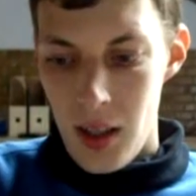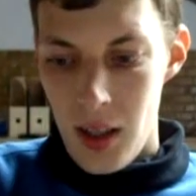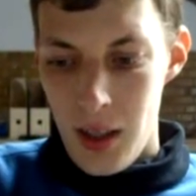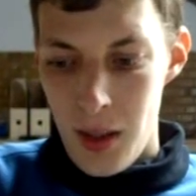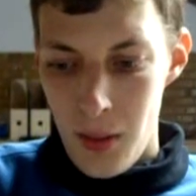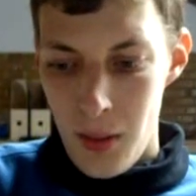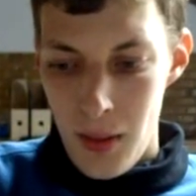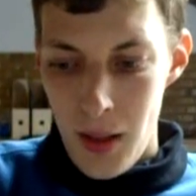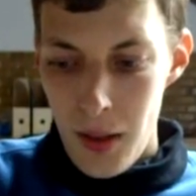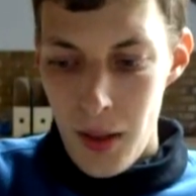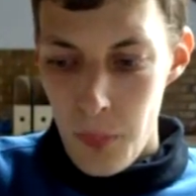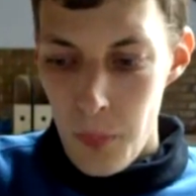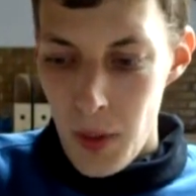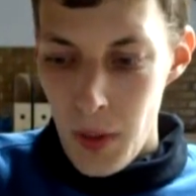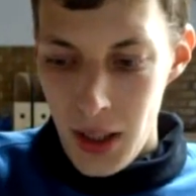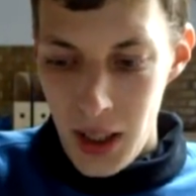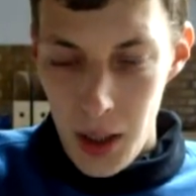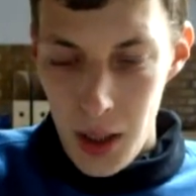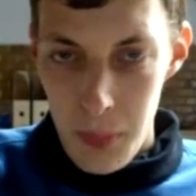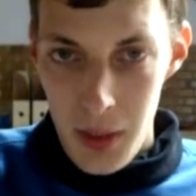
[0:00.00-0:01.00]
Ein
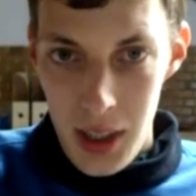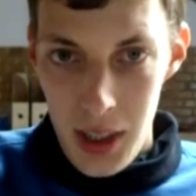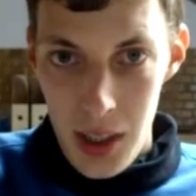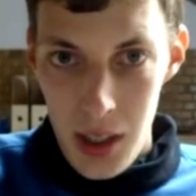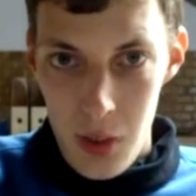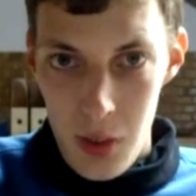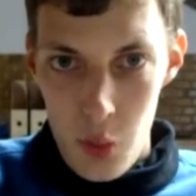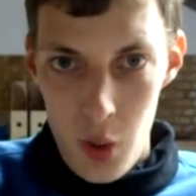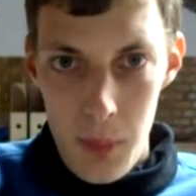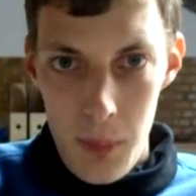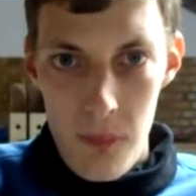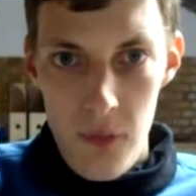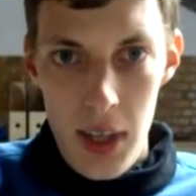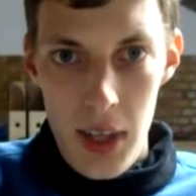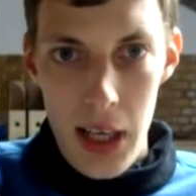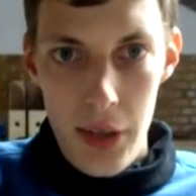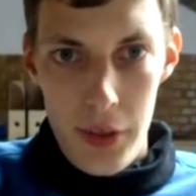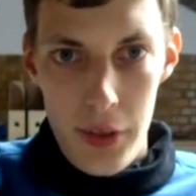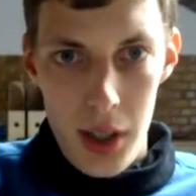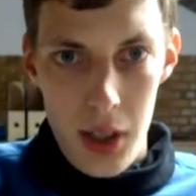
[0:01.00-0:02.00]
Salzburg-Krimi, den ich nur
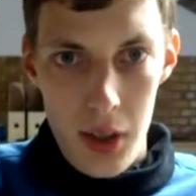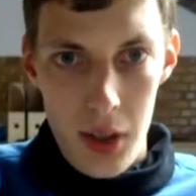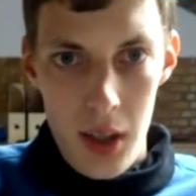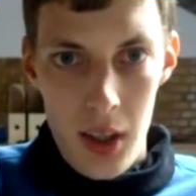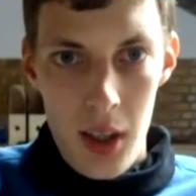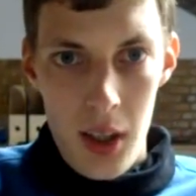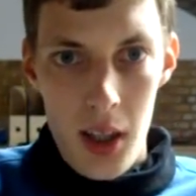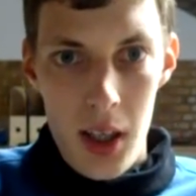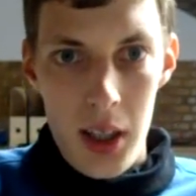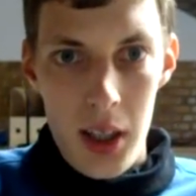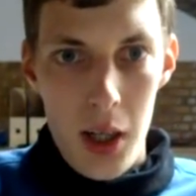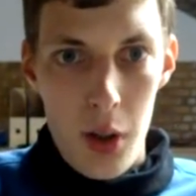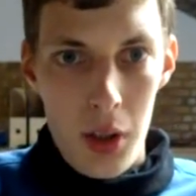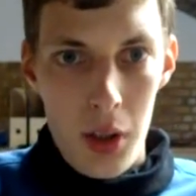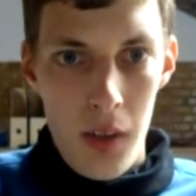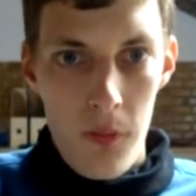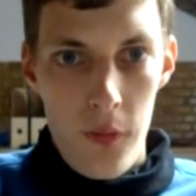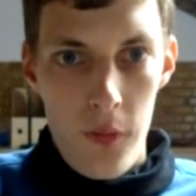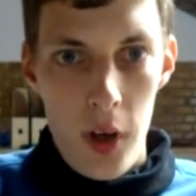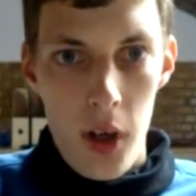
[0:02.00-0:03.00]
empfehlen kann. Hat auch
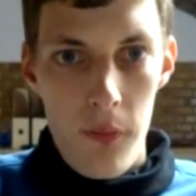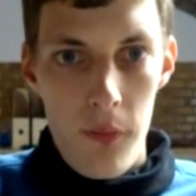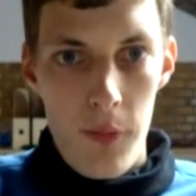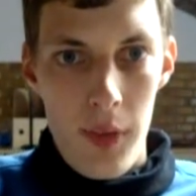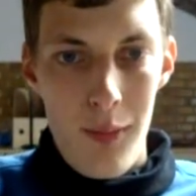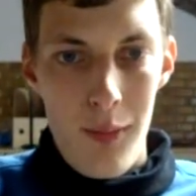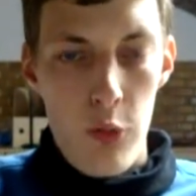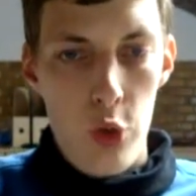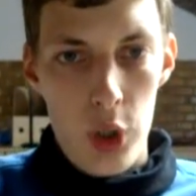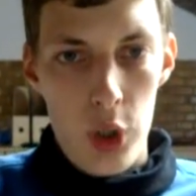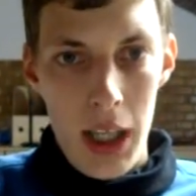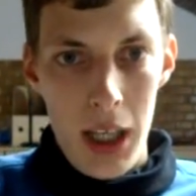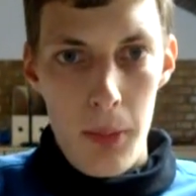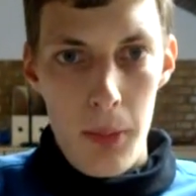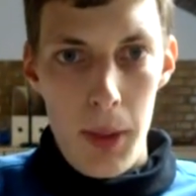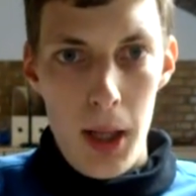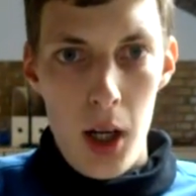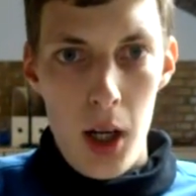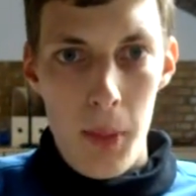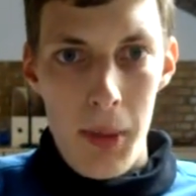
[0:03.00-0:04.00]
die vollen 5 Sterne
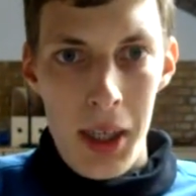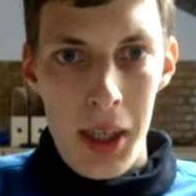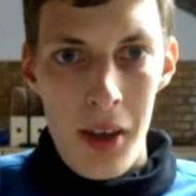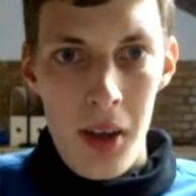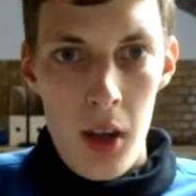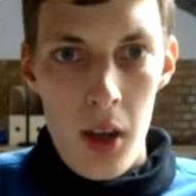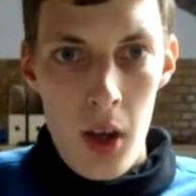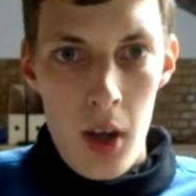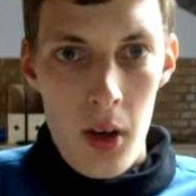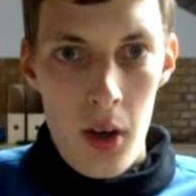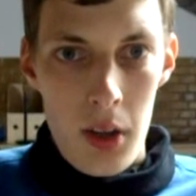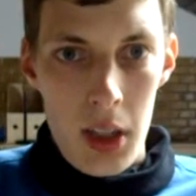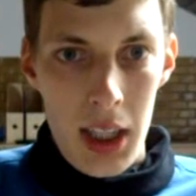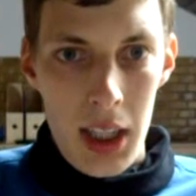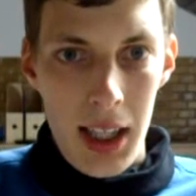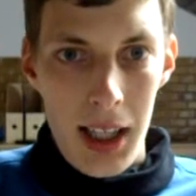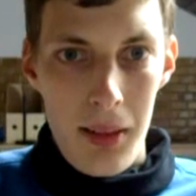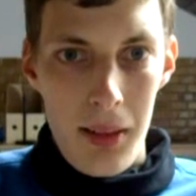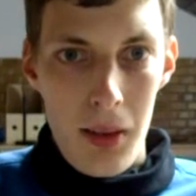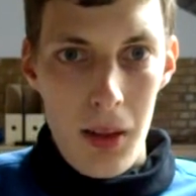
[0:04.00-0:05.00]
bekommen und die
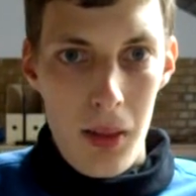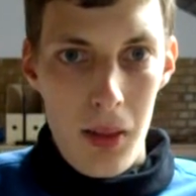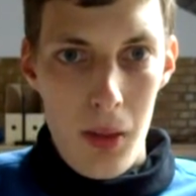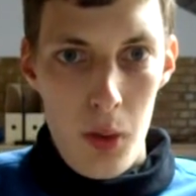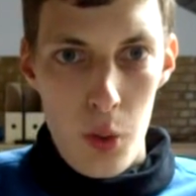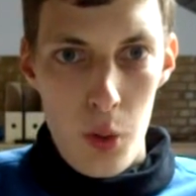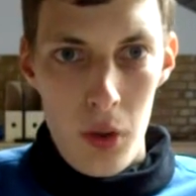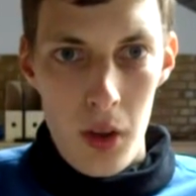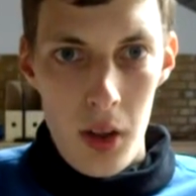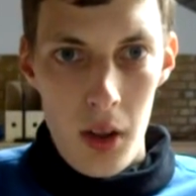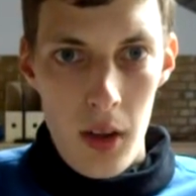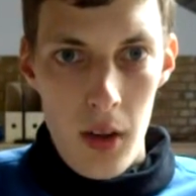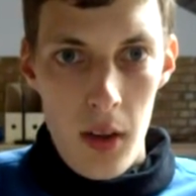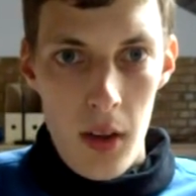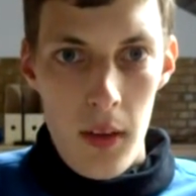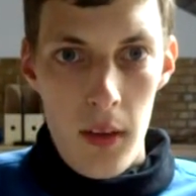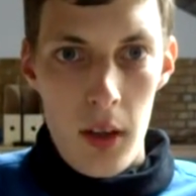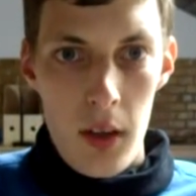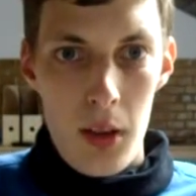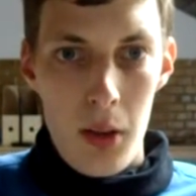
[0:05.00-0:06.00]
Rezension
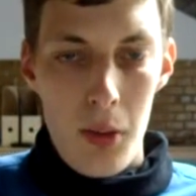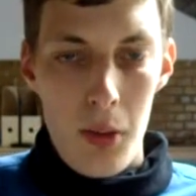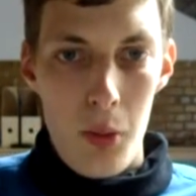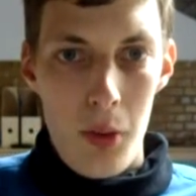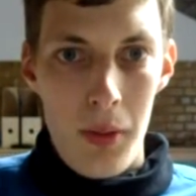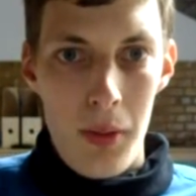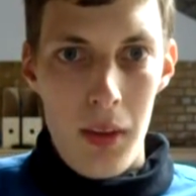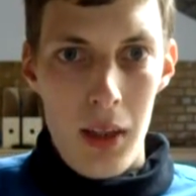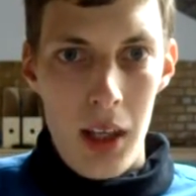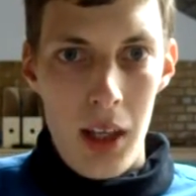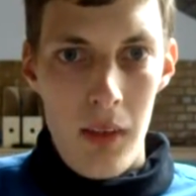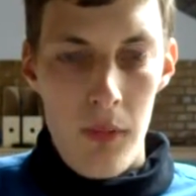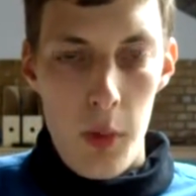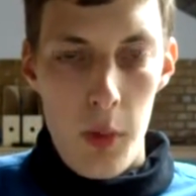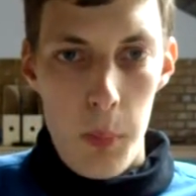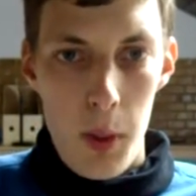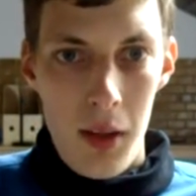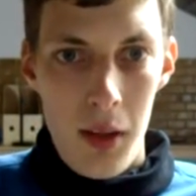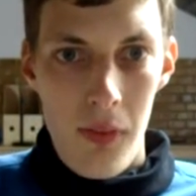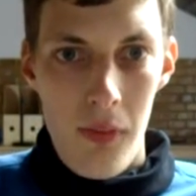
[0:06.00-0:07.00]
dazu ist in der
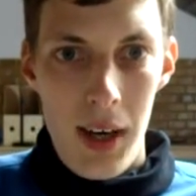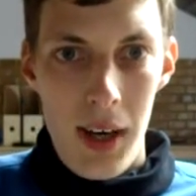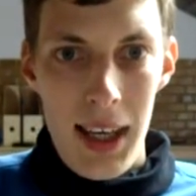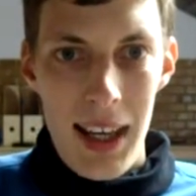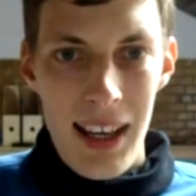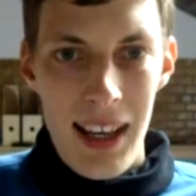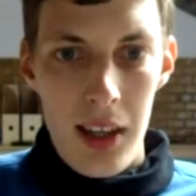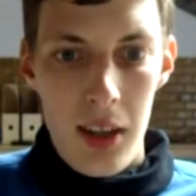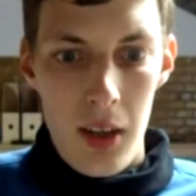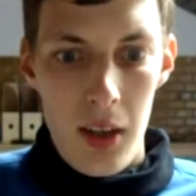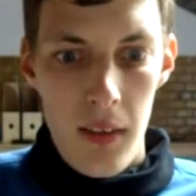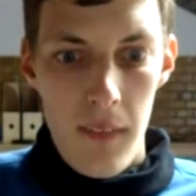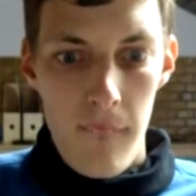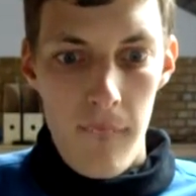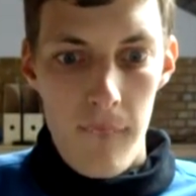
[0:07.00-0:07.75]
Infobox verlinkt.